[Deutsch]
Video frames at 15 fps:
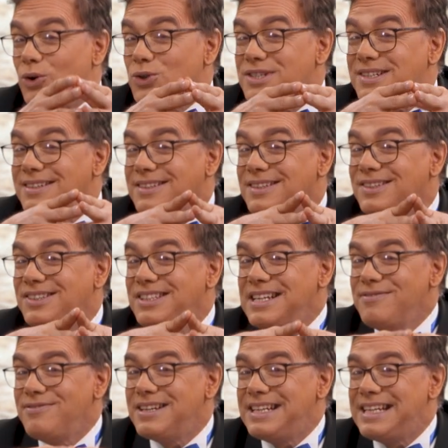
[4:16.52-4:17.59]
Und
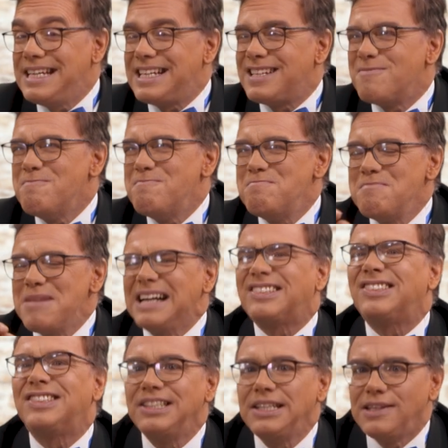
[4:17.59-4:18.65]
kritisieren wir nicht
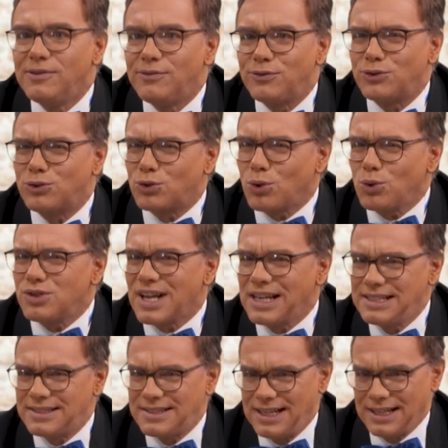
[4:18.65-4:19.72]
massiv
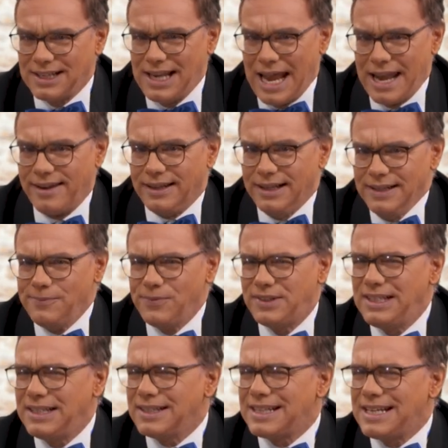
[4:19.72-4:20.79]
totalitäre Länder,
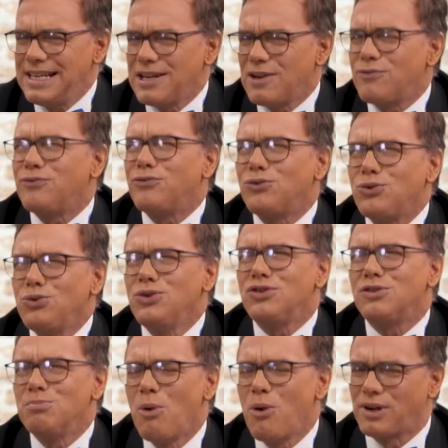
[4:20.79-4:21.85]
die ihre Kinder
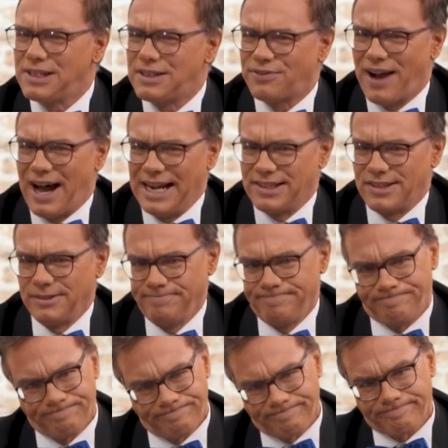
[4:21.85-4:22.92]
frühestmöglichst verheizen?
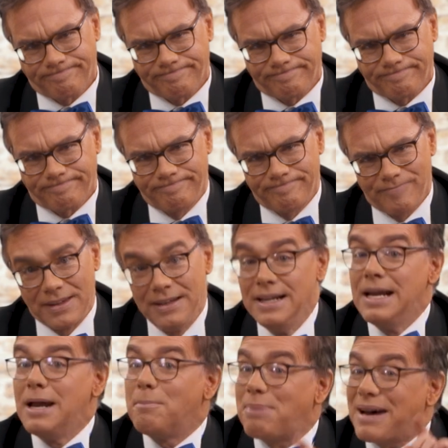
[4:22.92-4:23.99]

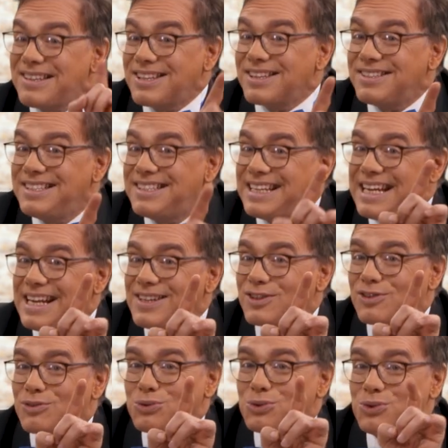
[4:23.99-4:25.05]
Passt das nicht eher
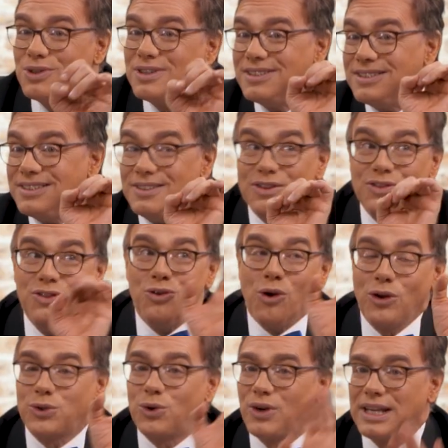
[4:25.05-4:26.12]
zu äh,
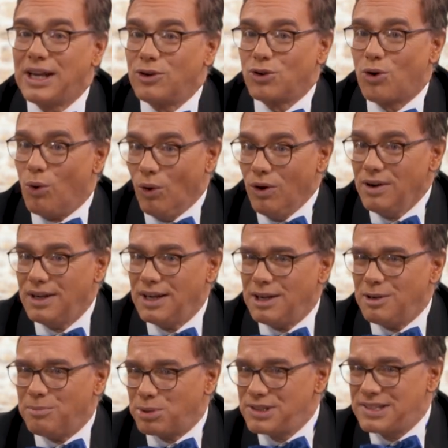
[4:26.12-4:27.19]
Nordkorea und Co.,
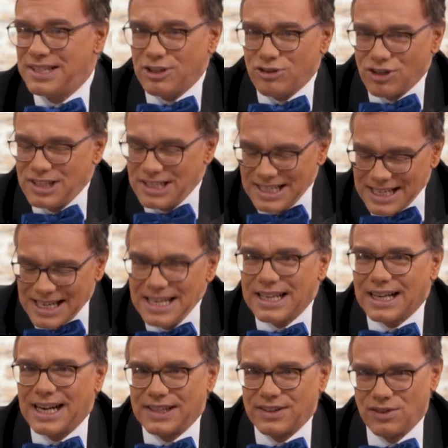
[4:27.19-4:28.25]
Politik schon in den
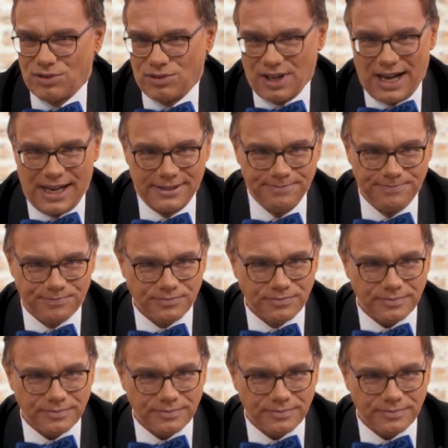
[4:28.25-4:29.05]
Kindergarten zu tragen?